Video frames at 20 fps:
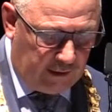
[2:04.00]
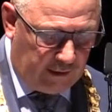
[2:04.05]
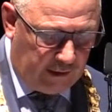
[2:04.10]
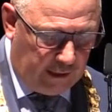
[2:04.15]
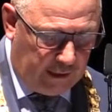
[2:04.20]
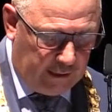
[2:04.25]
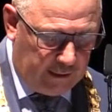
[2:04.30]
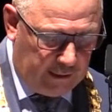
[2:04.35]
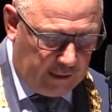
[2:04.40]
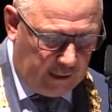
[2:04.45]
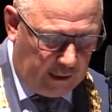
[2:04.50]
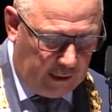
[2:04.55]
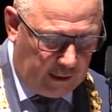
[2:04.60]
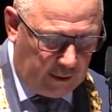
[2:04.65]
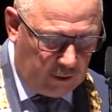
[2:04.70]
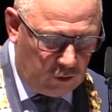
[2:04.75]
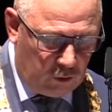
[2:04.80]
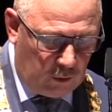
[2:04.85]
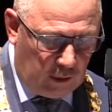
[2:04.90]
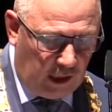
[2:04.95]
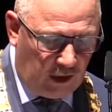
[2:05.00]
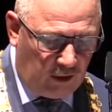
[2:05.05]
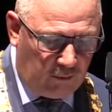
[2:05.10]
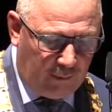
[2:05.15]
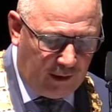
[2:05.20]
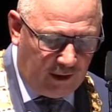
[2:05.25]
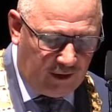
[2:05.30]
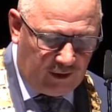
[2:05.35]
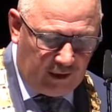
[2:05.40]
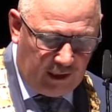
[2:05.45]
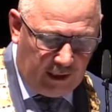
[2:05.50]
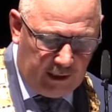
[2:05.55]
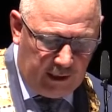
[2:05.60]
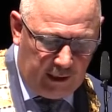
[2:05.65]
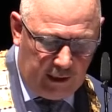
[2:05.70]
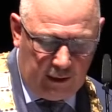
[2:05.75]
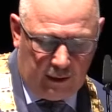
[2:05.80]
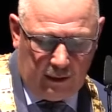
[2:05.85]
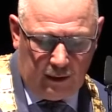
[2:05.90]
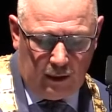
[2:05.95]
Mit zehn Jahren schon als
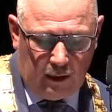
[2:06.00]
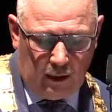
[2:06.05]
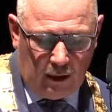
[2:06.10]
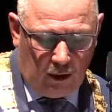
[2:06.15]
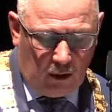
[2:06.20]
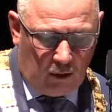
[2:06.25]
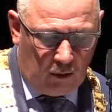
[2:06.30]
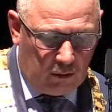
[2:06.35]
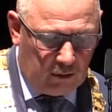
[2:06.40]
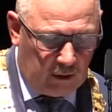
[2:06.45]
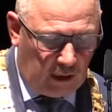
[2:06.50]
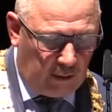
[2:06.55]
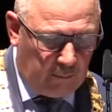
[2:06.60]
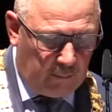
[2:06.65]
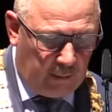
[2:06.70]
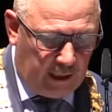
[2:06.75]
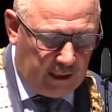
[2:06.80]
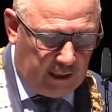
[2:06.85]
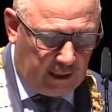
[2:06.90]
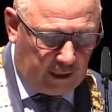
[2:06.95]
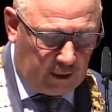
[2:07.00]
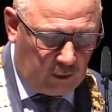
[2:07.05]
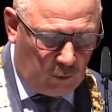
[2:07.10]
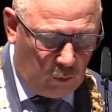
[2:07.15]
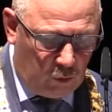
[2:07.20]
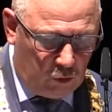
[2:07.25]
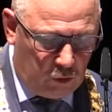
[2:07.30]
Messdiener und dann bei